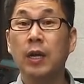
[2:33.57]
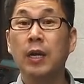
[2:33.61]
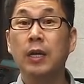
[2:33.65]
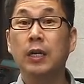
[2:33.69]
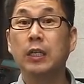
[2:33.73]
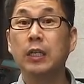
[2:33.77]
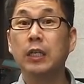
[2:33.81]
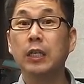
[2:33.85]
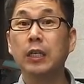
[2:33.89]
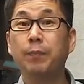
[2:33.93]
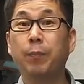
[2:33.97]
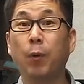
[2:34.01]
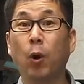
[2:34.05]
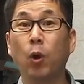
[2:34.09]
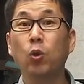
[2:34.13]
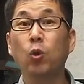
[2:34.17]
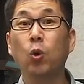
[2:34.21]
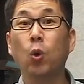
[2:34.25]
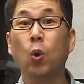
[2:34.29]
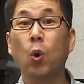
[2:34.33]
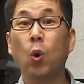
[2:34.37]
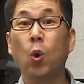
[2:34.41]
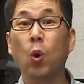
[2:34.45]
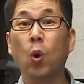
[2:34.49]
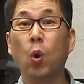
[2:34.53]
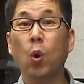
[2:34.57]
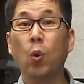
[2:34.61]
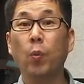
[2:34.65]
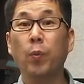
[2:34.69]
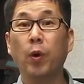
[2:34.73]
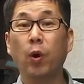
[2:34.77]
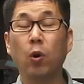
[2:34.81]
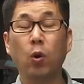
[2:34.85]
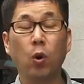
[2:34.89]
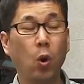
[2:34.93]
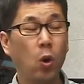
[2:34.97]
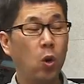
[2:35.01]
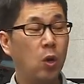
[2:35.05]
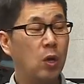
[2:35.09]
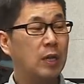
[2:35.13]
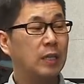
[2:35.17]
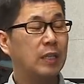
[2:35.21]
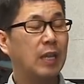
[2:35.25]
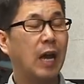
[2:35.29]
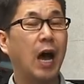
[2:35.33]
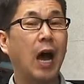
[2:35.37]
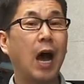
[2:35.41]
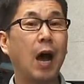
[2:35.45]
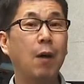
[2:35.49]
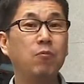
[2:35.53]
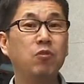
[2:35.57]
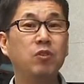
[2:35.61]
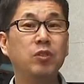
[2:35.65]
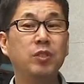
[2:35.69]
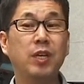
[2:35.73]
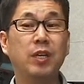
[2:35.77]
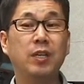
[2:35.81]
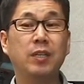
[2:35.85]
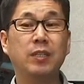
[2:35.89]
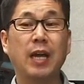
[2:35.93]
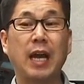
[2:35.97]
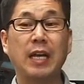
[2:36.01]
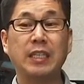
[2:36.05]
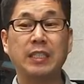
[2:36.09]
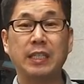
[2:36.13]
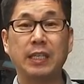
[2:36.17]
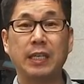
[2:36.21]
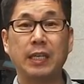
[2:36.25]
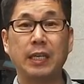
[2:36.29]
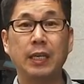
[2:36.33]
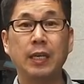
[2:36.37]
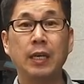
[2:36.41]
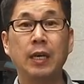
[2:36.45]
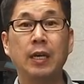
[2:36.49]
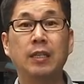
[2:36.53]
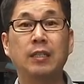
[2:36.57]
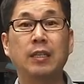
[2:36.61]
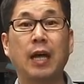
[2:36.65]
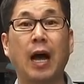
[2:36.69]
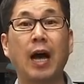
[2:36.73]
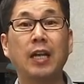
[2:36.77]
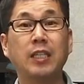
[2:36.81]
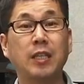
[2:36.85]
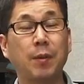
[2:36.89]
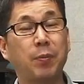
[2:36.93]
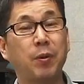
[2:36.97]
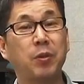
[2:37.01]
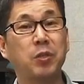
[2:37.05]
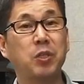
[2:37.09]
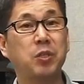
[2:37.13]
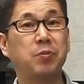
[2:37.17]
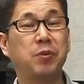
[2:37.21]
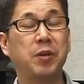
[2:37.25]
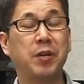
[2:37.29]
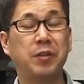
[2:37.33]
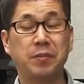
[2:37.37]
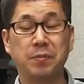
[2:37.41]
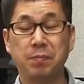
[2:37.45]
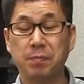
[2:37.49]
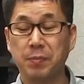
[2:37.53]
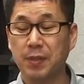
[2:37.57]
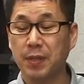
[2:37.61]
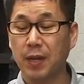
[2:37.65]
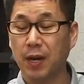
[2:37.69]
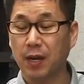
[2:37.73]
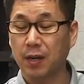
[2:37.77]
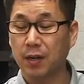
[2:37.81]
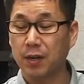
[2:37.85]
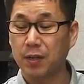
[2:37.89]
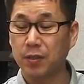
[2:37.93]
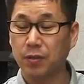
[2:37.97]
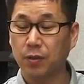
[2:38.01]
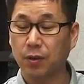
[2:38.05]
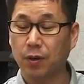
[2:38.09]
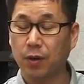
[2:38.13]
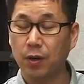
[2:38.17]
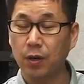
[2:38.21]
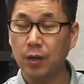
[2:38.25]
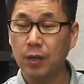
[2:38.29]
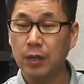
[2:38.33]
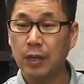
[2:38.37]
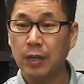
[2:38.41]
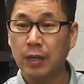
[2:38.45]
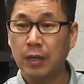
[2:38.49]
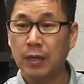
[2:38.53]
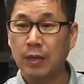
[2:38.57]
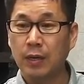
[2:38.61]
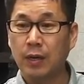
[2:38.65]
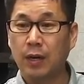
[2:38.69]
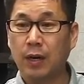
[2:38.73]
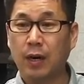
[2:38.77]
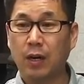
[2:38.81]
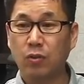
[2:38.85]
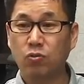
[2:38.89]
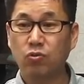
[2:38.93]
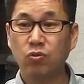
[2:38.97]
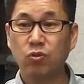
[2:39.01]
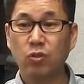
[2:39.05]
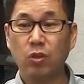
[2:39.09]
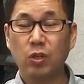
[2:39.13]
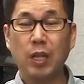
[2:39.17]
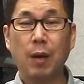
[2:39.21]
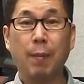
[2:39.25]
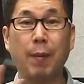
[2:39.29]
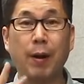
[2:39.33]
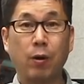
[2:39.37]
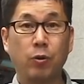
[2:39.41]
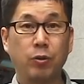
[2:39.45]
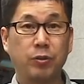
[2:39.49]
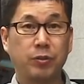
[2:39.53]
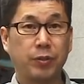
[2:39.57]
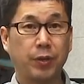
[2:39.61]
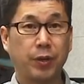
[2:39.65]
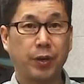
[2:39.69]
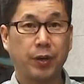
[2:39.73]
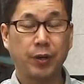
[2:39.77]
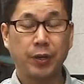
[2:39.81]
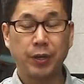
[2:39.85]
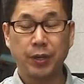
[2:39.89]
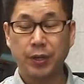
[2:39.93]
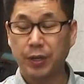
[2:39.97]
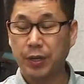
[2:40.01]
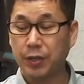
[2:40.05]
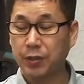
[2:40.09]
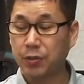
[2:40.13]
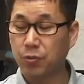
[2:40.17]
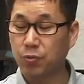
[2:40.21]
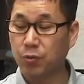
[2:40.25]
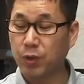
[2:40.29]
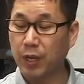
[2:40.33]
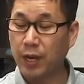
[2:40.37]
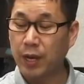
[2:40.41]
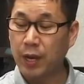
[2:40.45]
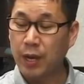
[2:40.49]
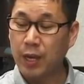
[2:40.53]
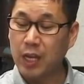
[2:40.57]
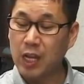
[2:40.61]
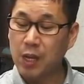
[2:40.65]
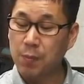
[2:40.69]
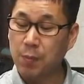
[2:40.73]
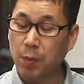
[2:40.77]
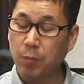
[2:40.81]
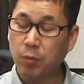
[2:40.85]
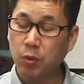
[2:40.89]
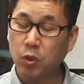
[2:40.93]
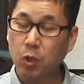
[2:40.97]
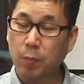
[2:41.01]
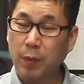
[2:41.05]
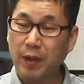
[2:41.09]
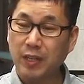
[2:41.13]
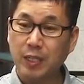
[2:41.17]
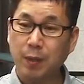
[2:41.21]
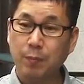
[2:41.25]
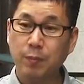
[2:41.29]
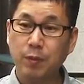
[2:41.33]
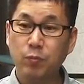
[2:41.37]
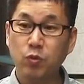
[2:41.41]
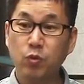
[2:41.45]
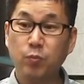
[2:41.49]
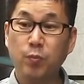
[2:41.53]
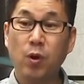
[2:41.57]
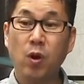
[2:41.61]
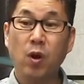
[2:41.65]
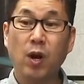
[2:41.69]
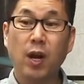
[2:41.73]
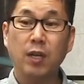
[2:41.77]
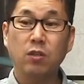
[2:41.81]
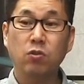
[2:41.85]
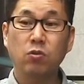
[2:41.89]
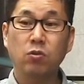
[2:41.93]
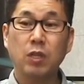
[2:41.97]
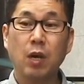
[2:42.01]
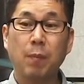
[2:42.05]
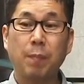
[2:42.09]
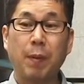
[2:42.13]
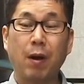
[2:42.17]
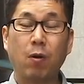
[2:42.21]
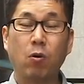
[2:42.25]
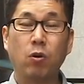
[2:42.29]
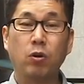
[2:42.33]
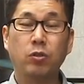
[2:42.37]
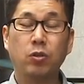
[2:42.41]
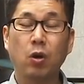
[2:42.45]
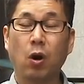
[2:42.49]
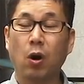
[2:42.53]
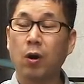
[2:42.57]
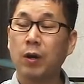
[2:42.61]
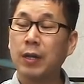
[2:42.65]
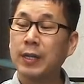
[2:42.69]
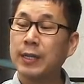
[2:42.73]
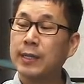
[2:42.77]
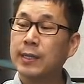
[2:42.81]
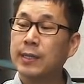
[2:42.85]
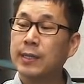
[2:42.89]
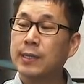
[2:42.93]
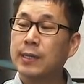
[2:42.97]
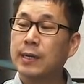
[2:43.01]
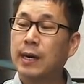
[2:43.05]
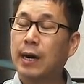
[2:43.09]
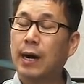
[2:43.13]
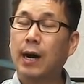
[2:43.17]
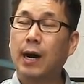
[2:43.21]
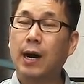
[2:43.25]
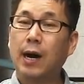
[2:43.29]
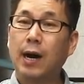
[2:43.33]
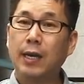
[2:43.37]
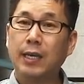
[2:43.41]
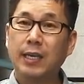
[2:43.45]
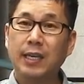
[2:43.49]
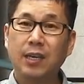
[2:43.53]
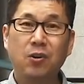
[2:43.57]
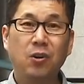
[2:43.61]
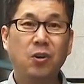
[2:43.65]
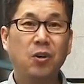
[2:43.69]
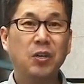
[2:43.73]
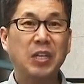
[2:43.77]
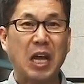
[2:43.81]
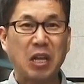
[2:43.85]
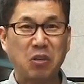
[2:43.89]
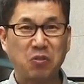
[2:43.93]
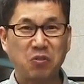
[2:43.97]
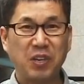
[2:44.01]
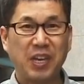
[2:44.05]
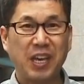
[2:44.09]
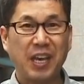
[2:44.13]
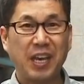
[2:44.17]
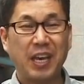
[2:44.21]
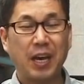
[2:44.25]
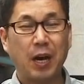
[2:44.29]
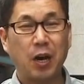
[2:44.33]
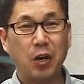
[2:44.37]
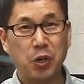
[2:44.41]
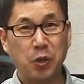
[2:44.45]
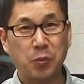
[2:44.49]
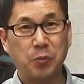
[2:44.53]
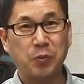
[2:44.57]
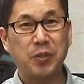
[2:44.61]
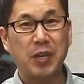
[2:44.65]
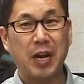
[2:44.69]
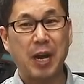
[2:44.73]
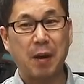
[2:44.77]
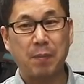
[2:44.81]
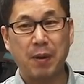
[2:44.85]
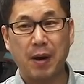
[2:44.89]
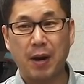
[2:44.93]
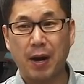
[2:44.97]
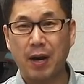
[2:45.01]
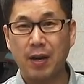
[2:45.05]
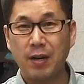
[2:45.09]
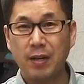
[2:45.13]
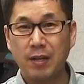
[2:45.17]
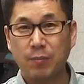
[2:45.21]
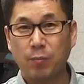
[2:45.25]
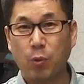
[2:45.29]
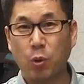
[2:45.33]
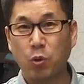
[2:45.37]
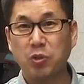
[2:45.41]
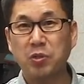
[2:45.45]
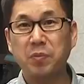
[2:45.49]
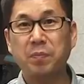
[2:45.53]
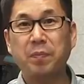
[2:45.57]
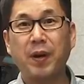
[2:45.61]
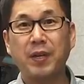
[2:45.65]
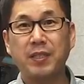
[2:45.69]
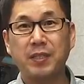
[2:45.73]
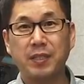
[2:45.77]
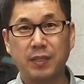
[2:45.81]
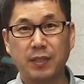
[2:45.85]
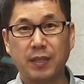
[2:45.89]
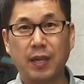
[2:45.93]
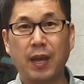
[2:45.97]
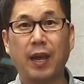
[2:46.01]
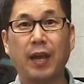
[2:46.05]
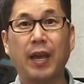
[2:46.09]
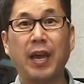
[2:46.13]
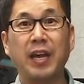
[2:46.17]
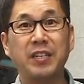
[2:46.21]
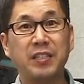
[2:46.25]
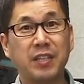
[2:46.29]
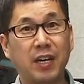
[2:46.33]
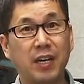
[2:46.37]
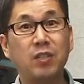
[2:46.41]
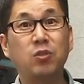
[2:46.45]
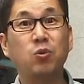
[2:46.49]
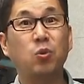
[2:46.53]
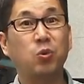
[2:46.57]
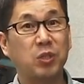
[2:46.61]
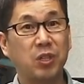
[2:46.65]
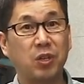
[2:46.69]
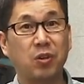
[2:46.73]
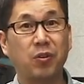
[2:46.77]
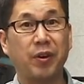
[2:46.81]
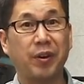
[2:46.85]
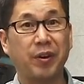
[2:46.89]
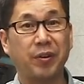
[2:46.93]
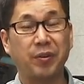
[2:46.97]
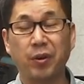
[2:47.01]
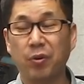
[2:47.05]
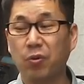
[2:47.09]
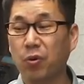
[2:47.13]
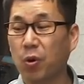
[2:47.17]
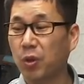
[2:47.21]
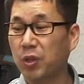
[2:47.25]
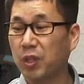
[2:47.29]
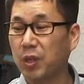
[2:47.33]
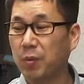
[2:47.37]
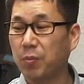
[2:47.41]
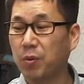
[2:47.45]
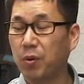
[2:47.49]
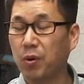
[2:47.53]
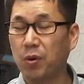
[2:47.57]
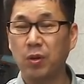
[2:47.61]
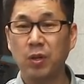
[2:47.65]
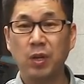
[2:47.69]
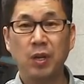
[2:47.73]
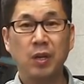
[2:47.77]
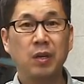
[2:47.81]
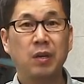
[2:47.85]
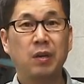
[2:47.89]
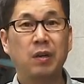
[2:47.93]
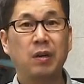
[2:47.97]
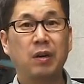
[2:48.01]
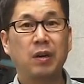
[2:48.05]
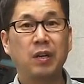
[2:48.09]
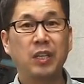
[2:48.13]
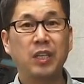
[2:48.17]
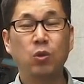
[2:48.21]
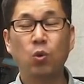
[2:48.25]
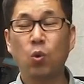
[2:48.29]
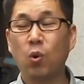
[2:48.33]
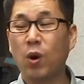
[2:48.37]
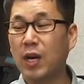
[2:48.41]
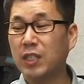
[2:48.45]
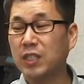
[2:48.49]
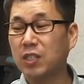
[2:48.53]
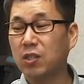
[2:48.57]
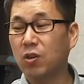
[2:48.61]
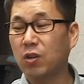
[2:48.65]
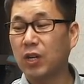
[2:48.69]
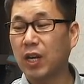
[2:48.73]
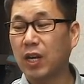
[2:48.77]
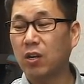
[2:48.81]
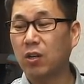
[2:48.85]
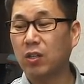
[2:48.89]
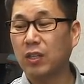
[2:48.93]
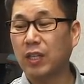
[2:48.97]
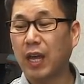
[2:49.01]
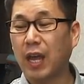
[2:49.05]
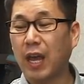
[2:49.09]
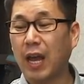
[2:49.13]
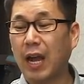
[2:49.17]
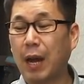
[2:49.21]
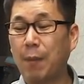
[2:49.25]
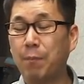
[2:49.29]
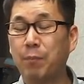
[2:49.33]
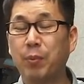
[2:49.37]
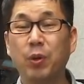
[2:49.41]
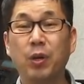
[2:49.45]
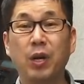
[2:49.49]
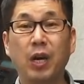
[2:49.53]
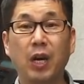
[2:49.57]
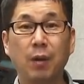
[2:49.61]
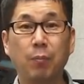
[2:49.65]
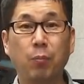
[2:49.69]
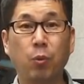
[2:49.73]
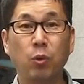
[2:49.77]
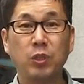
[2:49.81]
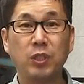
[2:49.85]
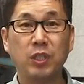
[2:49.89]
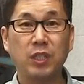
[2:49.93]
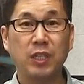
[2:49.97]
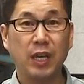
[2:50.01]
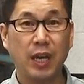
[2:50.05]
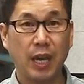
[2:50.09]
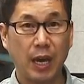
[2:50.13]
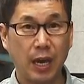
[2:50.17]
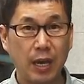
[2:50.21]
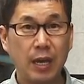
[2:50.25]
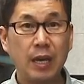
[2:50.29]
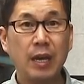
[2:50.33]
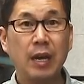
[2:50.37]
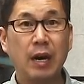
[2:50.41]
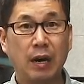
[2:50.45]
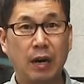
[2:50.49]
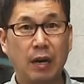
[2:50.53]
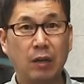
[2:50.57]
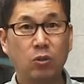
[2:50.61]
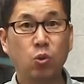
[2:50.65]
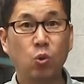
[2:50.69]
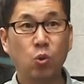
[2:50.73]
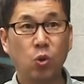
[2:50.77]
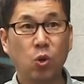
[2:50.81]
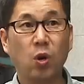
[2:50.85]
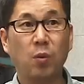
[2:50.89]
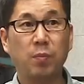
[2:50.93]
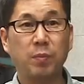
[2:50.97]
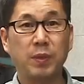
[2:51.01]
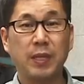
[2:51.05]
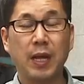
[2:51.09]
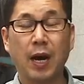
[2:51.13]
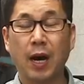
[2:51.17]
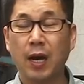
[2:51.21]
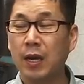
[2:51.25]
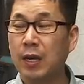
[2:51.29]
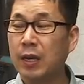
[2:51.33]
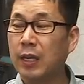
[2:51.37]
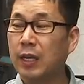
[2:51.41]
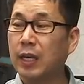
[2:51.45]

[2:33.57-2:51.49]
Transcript: 그 번호별로 다 문제를 다시 다 재편집을 했습니다. 그래서 어, 순서를 다 바꿨어요. 그래서 우리 1번부터 136번까지로 싹 바꿔서 아 이거 나중에 여러분들 아마 복습하실 때 굉장히 좋으실 거예요. 그리고 어디 뭐 어, 이동하시거나 이럴 때 간편하게 보시기에 어, 좋을 겁니다.